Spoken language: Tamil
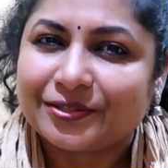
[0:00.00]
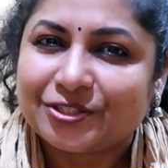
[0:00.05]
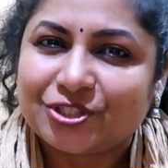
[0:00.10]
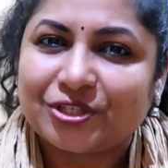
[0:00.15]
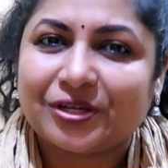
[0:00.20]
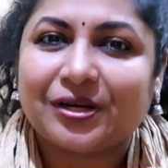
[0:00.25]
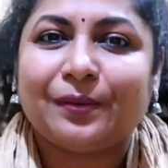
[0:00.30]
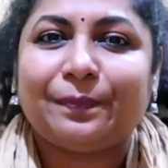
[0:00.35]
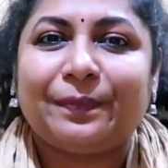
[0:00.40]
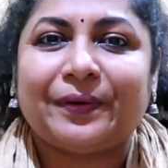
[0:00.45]

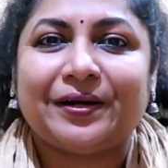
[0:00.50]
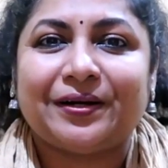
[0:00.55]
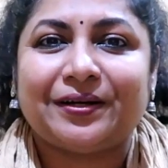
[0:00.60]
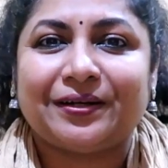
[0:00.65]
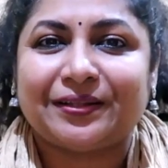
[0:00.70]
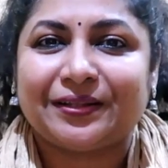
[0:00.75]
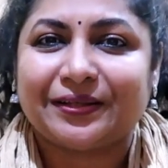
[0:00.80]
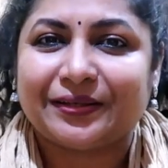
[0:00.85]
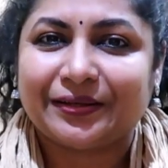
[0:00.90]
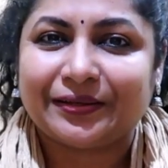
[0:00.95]
சில்
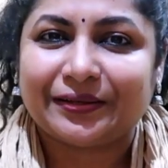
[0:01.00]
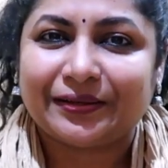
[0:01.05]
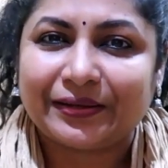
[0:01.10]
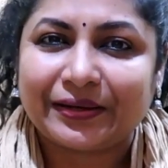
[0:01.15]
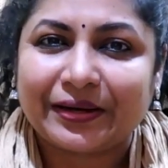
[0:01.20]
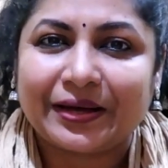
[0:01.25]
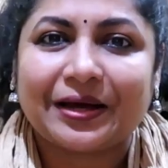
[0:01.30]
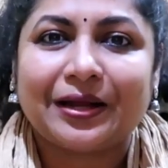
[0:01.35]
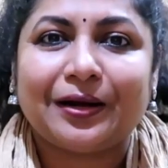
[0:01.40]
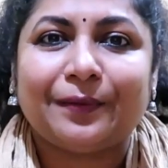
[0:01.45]
பண்ணுறது
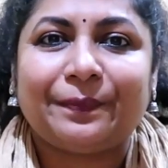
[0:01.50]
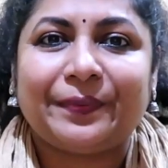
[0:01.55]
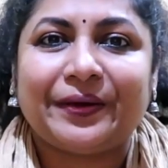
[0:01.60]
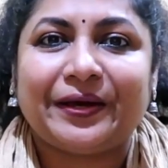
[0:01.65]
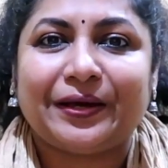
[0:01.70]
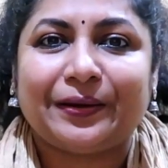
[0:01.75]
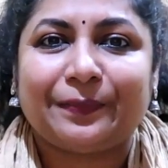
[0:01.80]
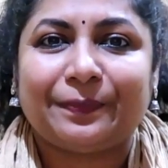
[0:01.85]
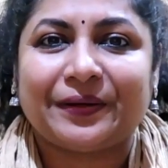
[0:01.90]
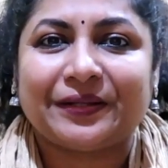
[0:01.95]
நாலு
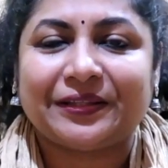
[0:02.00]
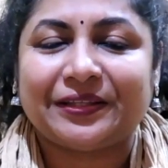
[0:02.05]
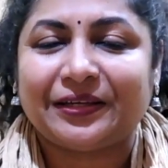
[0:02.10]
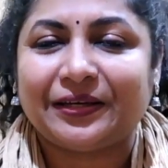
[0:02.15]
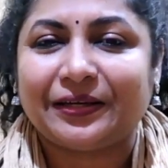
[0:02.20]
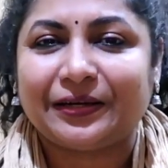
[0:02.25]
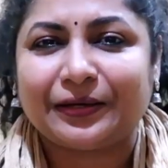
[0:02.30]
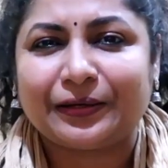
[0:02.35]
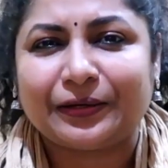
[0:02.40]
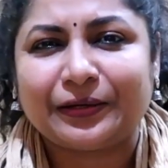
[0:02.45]
பேர்
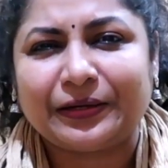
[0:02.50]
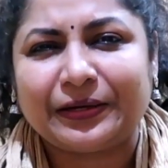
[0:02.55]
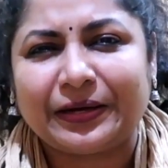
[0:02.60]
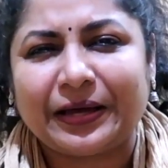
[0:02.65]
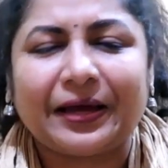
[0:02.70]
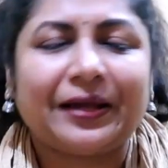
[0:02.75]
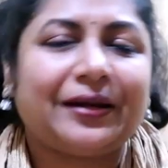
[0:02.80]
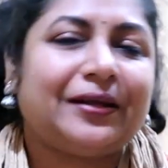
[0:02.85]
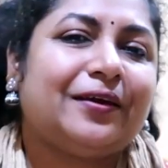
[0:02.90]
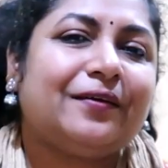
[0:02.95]
பார்த்தீங்கன்னா
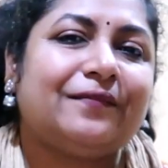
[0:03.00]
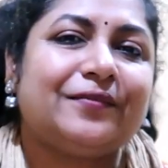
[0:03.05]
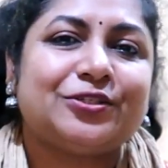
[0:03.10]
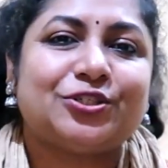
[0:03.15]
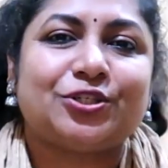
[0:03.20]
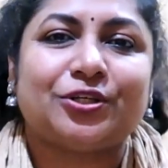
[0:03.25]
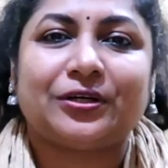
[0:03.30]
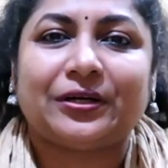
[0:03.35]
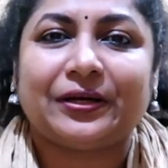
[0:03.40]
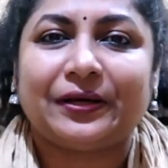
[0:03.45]
நிறைய
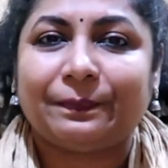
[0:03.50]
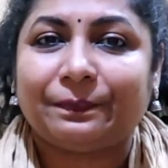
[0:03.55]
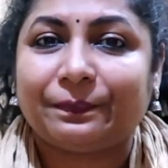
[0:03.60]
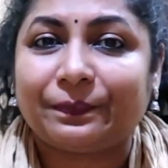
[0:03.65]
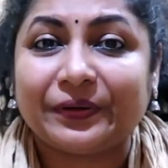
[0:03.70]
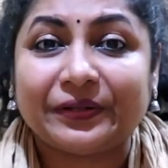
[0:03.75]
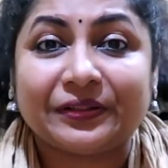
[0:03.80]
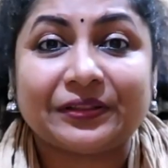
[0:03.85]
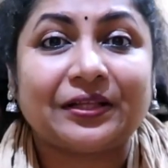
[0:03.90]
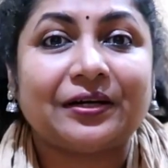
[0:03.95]
விஷயங்க
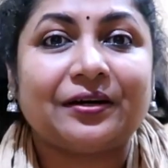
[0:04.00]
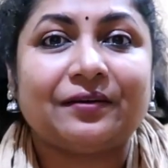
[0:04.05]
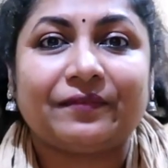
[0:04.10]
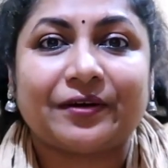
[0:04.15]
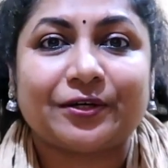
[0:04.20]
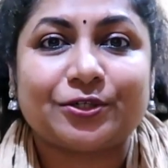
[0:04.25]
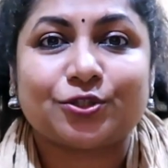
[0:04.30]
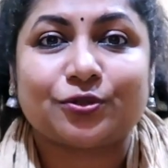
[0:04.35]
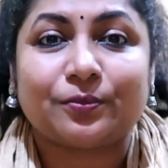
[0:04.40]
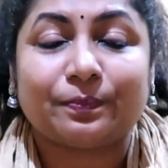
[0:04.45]
இத்தனை
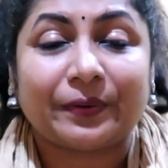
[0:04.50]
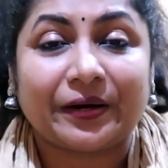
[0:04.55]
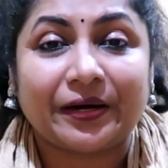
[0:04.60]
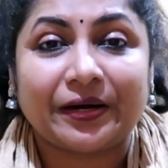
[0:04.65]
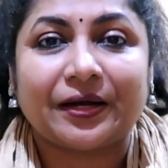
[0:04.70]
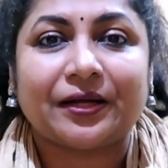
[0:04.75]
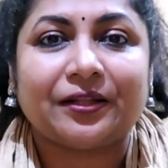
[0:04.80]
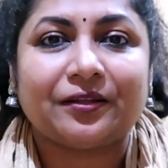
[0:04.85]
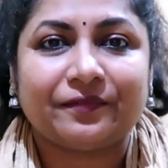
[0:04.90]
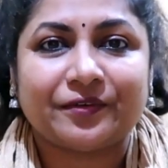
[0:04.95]
வருஷம்
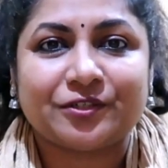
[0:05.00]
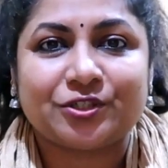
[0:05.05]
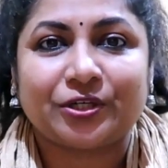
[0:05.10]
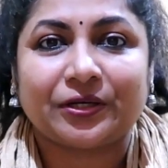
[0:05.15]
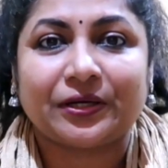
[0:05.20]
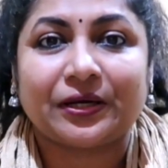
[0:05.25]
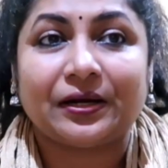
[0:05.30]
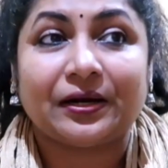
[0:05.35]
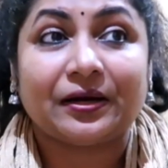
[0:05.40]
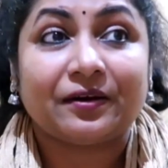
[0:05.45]
பண்ணாத
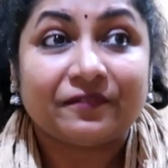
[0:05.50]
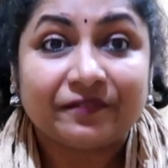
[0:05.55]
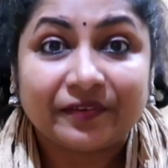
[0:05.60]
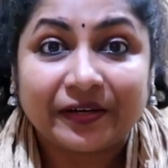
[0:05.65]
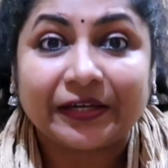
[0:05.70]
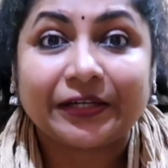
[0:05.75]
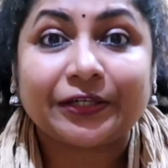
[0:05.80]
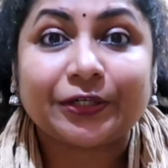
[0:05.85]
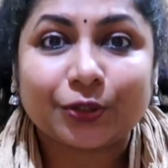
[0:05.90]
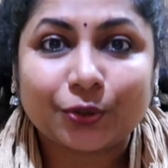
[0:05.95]
விஷயங்கள்லாம்
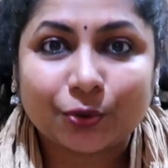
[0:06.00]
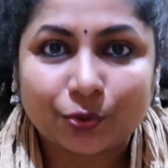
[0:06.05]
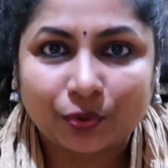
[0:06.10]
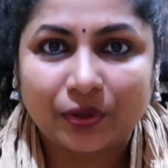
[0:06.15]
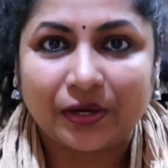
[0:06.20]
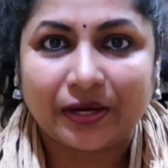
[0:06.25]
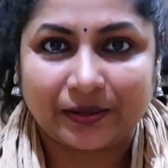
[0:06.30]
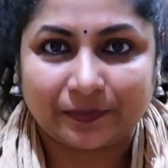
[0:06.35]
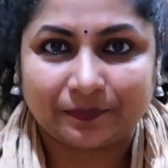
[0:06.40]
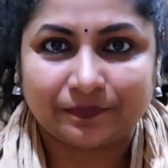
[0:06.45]

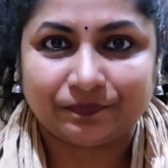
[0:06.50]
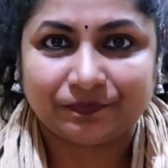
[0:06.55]
வீட்டுக்குள்ளே